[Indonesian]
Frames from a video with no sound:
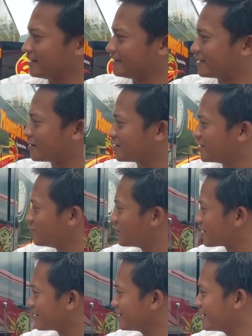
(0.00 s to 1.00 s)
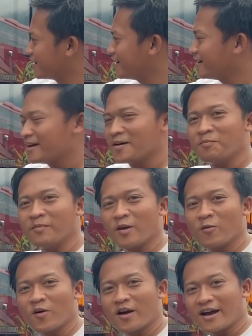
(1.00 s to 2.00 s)
internetnya warnanya
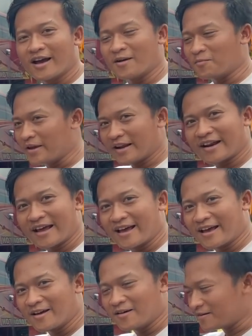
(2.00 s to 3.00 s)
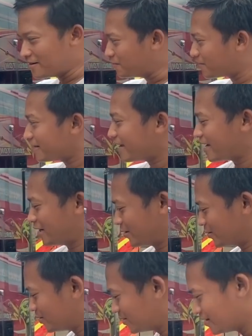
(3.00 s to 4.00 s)
mewah eh, ah, merah meriah
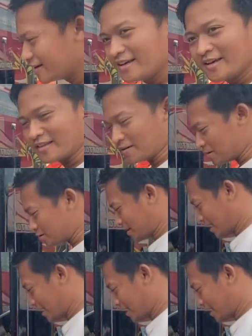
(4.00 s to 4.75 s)
gitu kita masuk